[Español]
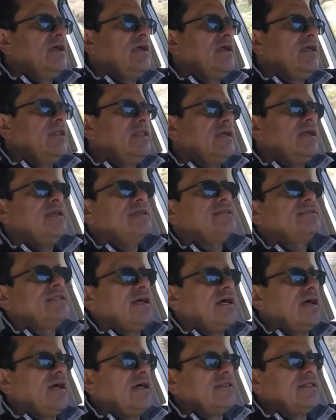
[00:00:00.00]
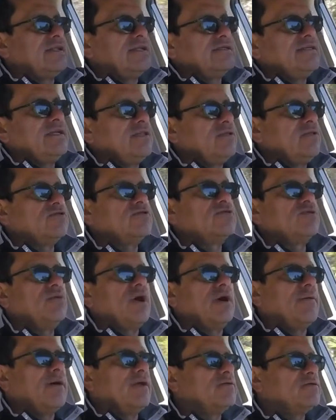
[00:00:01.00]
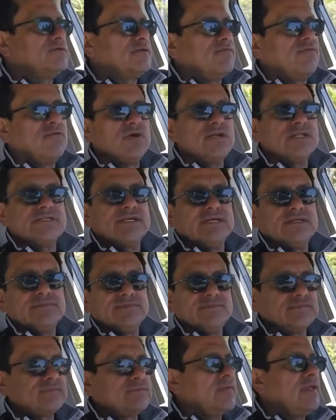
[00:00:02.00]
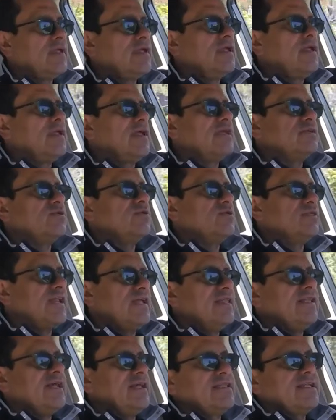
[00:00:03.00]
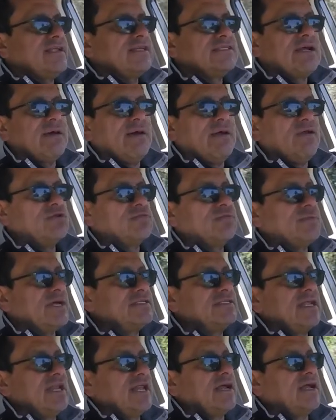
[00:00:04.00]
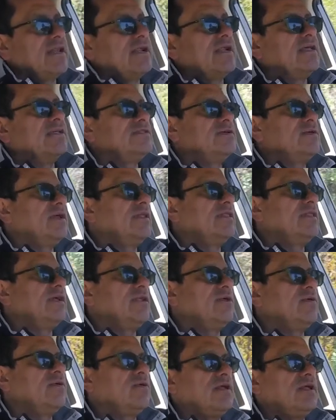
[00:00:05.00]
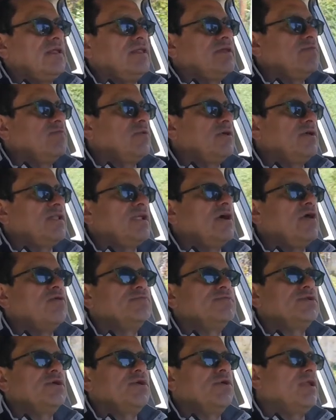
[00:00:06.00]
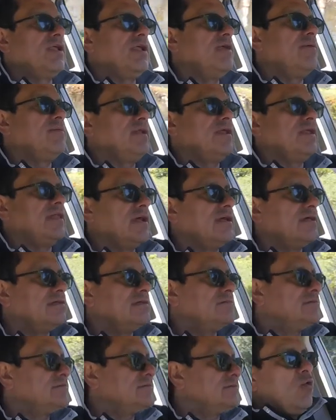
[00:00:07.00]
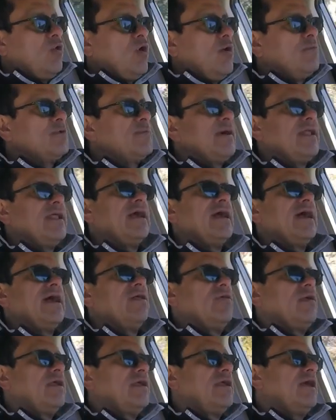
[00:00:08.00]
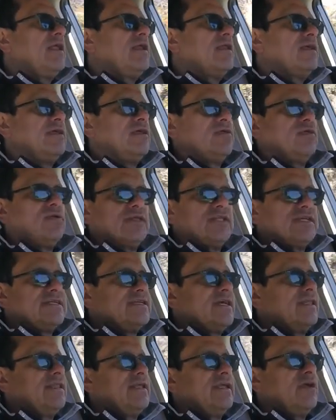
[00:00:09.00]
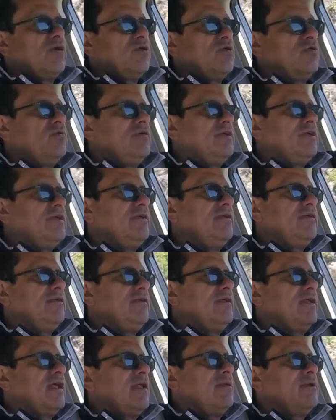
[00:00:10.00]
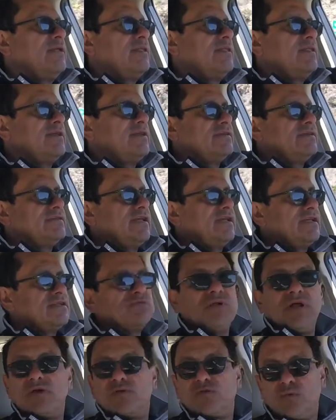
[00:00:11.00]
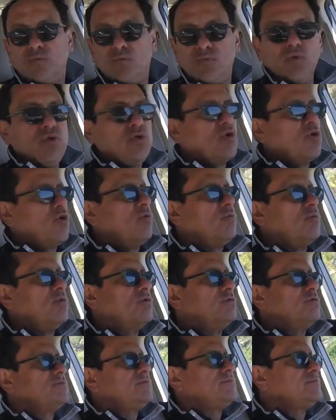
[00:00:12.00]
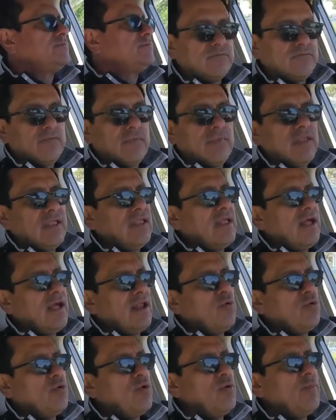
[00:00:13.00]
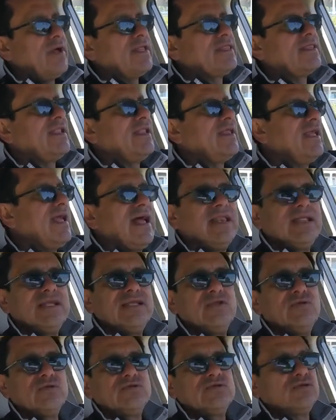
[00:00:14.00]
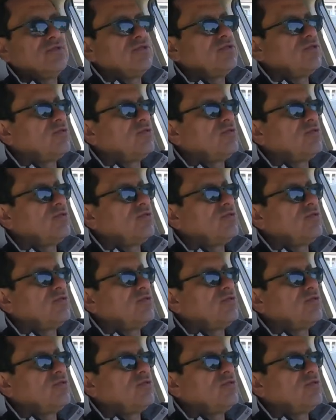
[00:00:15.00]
que tiene hasta 301 caballos de fuerza que son 33 caballos más que la generación anterior y después la opción híbrida lo hemos manejado aquí alrededor de San Diego y realmente sí es un auto muy cómodo algunos materiales no son